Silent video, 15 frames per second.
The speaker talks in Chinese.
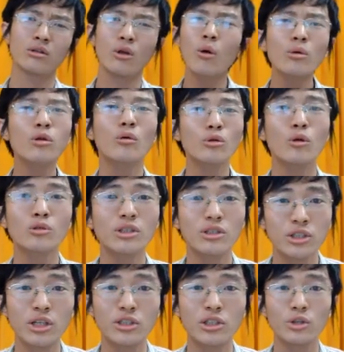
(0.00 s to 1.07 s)
通通都是
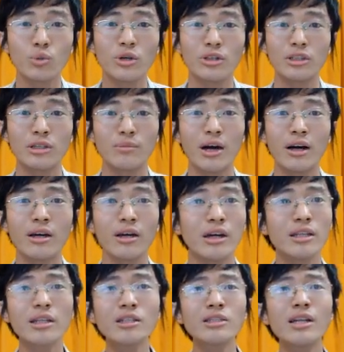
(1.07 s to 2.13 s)
政治问题嘛，
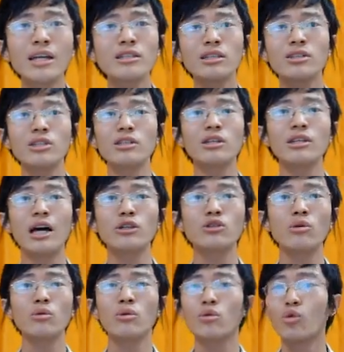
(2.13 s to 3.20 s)
一定是在这个政策当
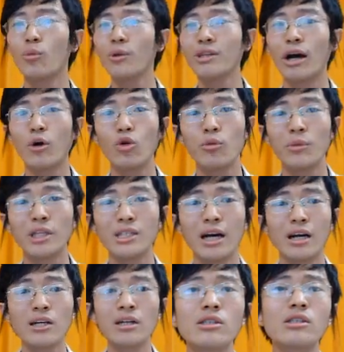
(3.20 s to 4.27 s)
中，国民党或民进
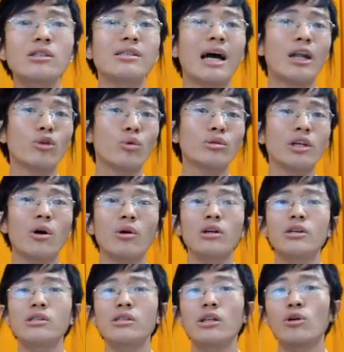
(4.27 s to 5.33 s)
党自拿了多少，
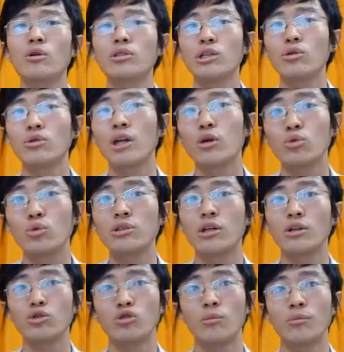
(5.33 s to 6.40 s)
各自能够争取到多
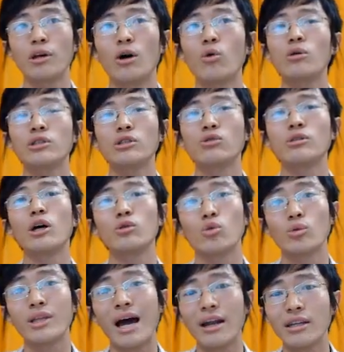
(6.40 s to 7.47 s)
少的选票或争取到
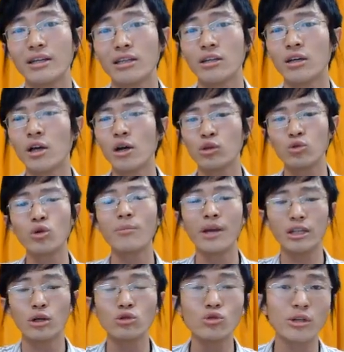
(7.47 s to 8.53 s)
多大利益。如果
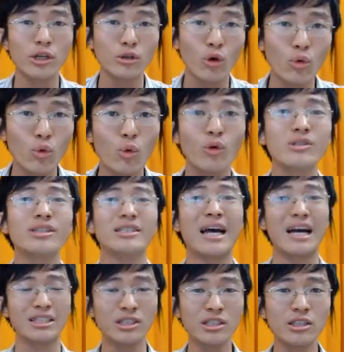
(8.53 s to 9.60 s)
美牛顺利通过，
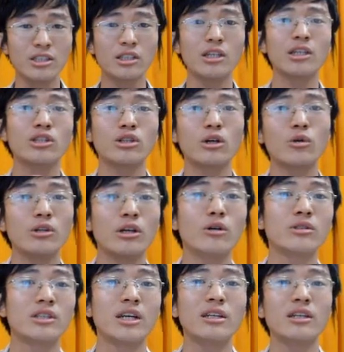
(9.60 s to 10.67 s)
假设真的之后能
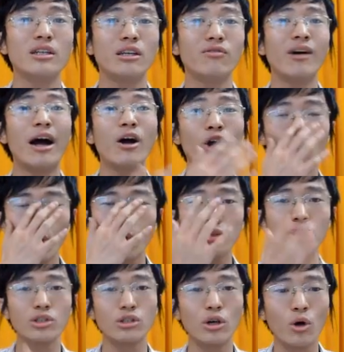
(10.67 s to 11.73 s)
够签订提法，或
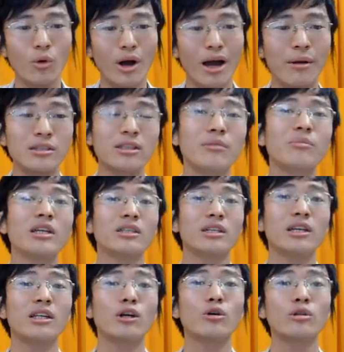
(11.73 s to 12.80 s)
是之后啊这个免
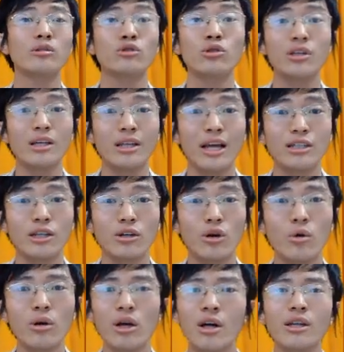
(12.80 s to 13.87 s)
签能够顺利谈成
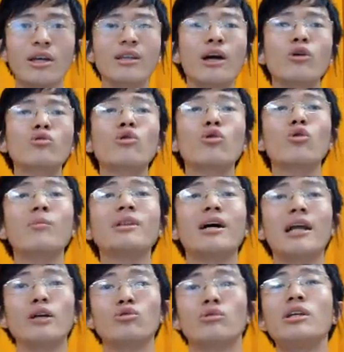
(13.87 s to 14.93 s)
功，那对国民
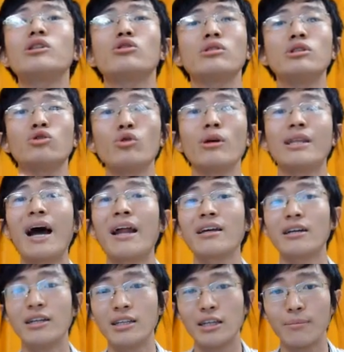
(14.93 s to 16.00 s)
党来说，那就是最大一
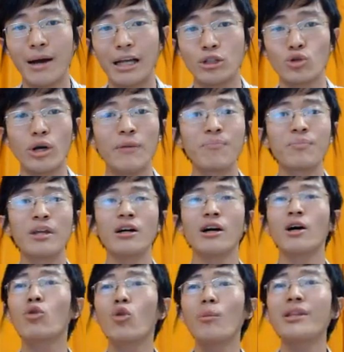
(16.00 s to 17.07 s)
个利益盘算。
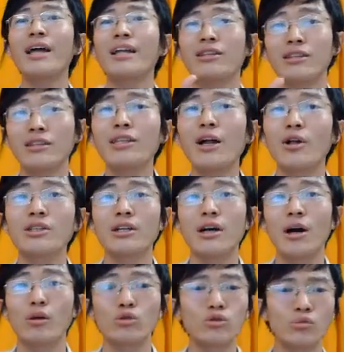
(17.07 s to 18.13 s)
而国民党得到了这个
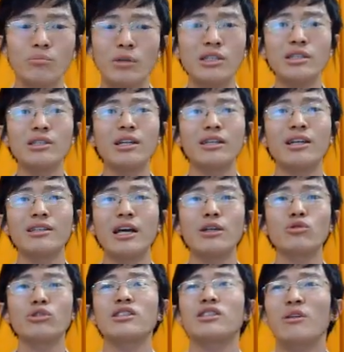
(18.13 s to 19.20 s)
好处，民进党那当然
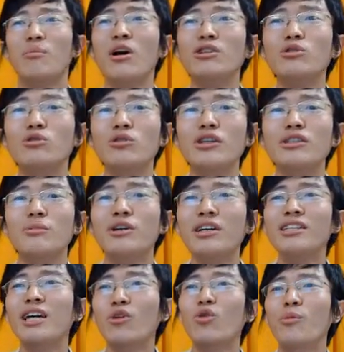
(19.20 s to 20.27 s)
说什么这种东西怎么
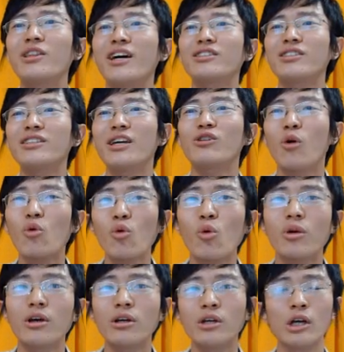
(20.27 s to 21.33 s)
可以在国民党之内通
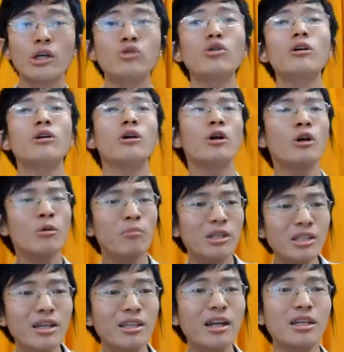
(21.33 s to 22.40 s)
过呢？所以民
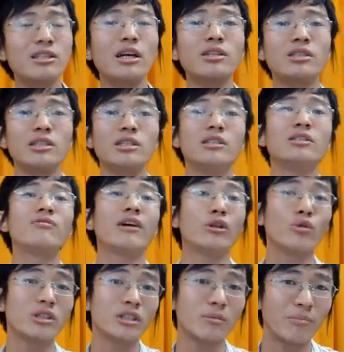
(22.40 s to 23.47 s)
进党当然是要积极的反
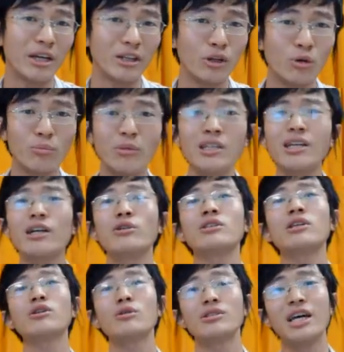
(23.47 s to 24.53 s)
对这个美牛。民进党有
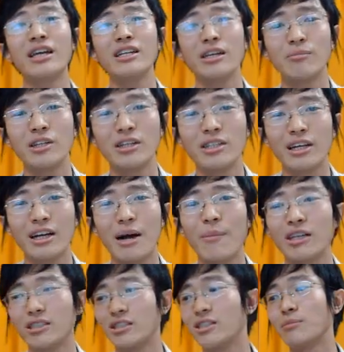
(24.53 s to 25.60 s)
真的有在意人民的健康
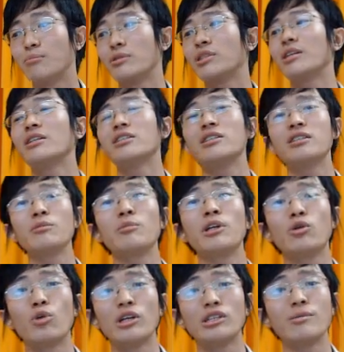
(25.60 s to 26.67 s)
吗？其实不见得是这么
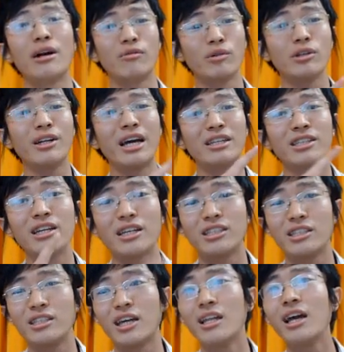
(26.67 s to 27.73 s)
一回事嘛。否则两千零
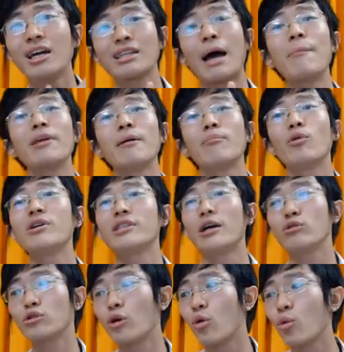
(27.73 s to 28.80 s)
七年他们也不会想
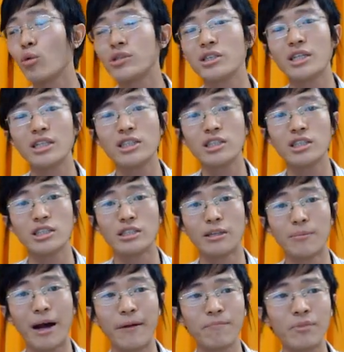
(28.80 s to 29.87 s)
要去通过这件事情
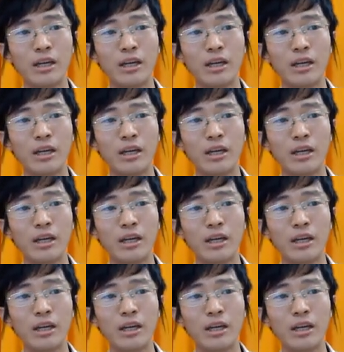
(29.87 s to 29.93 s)
嘛。